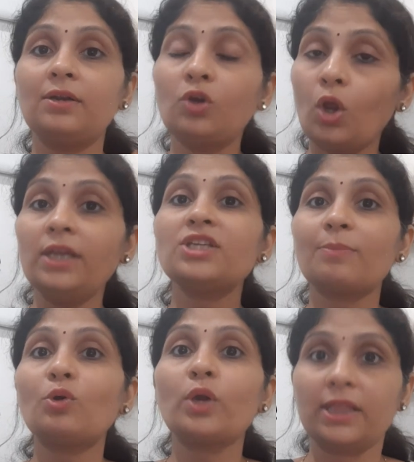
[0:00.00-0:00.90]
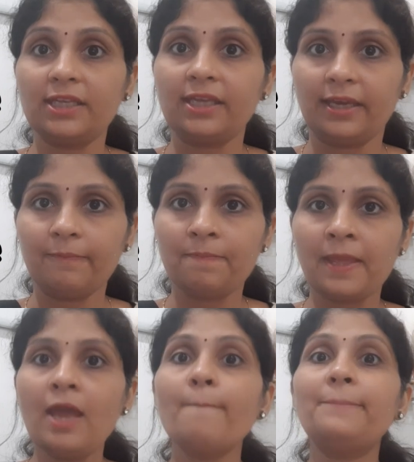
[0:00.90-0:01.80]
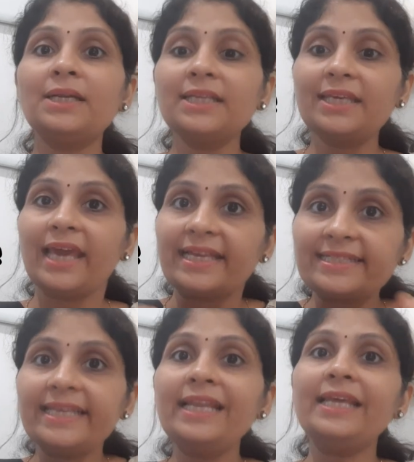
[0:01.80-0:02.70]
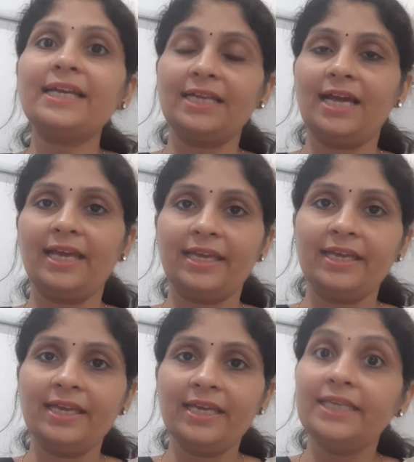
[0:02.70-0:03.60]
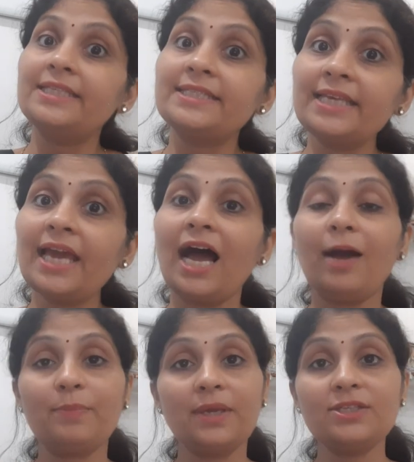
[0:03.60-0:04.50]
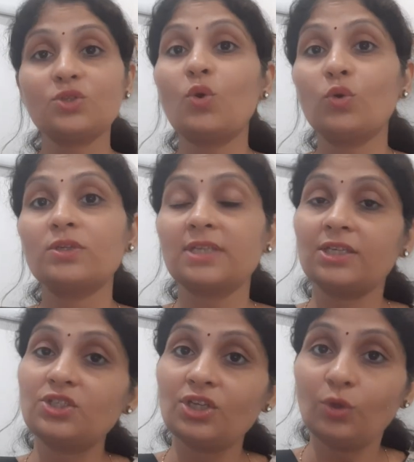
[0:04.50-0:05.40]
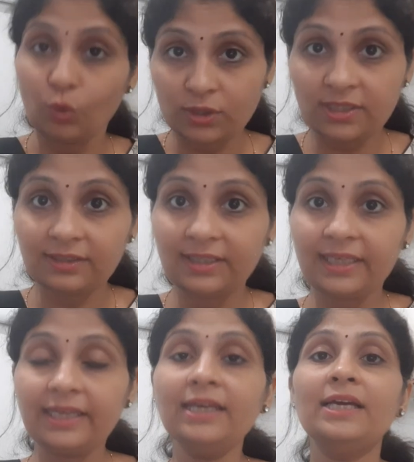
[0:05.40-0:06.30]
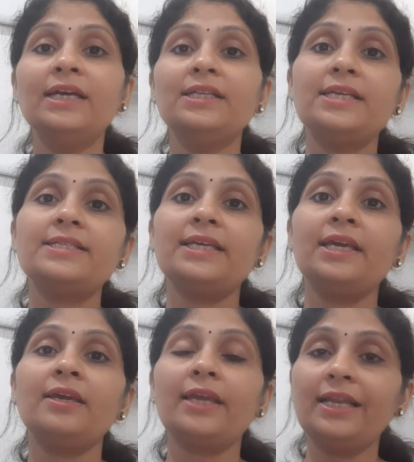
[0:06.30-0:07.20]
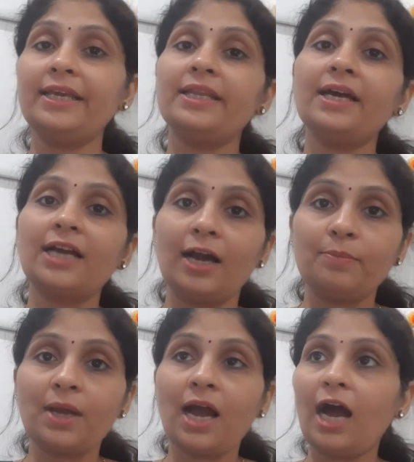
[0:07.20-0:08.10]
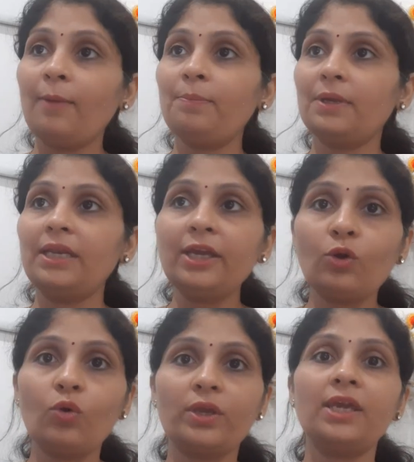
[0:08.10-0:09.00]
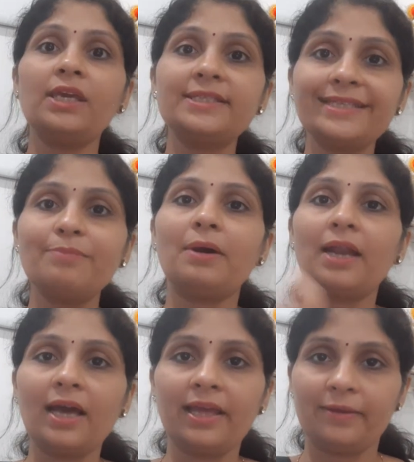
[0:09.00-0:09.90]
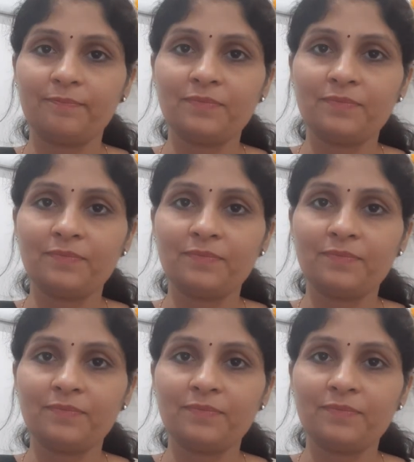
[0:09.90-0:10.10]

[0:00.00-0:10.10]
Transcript: नॉलेज आपको कितनी है बट कैसे लिखना है इससे आपके स्कोर्स अच्छे हो सकते हैं जैसे कलकिरिया काप का आप लिखो कि किससे बना है